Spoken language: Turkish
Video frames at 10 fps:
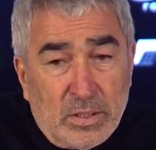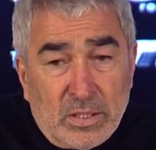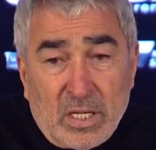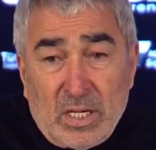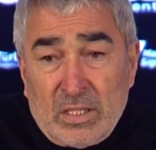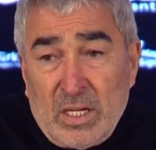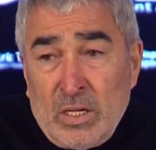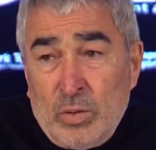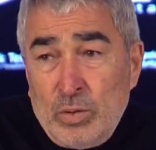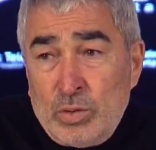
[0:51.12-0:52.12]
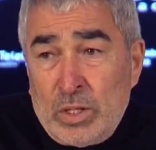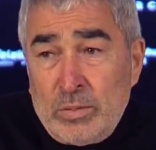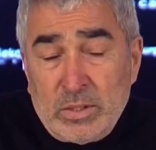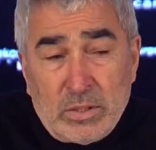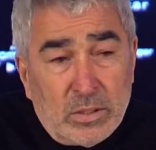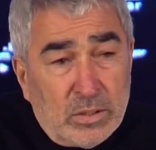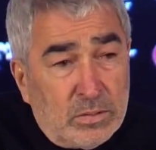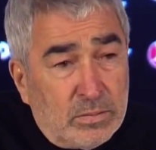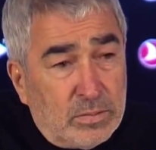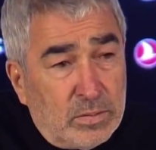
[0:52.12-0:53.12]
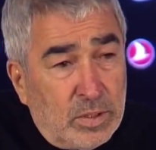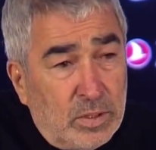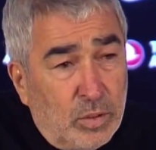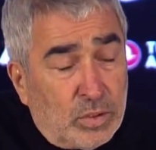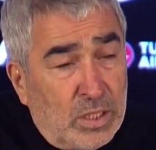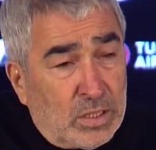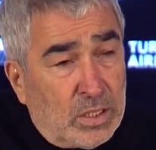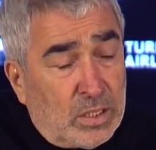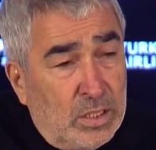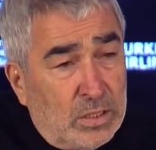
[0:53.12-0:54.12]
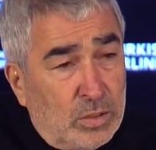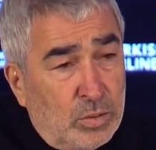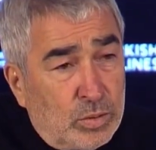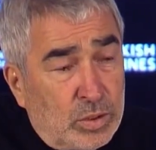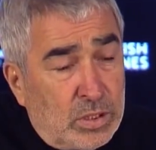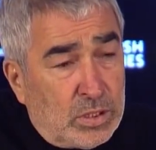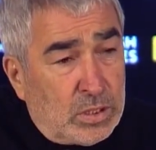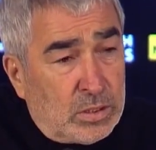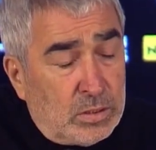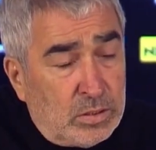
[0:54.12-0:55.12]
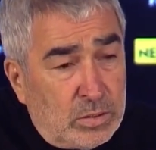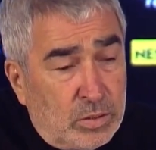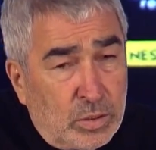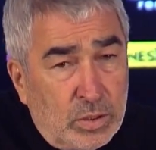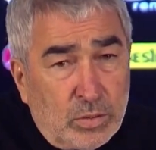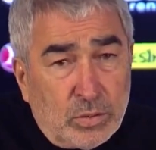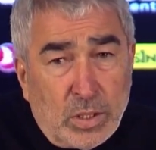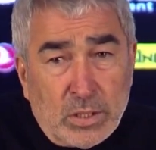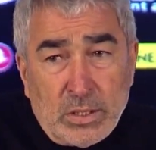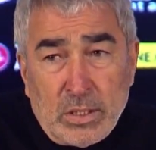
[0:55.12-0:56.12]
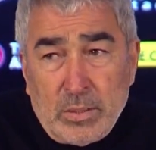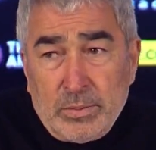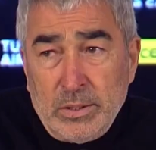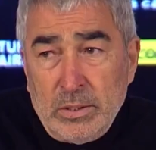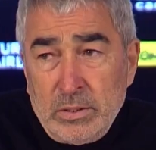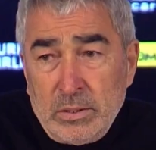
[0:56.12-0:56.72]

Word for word: Sakatlanan oyuncularımız e, özellikle kaleci Lung ilk yarı çok iyi kurtarışlar yaptı.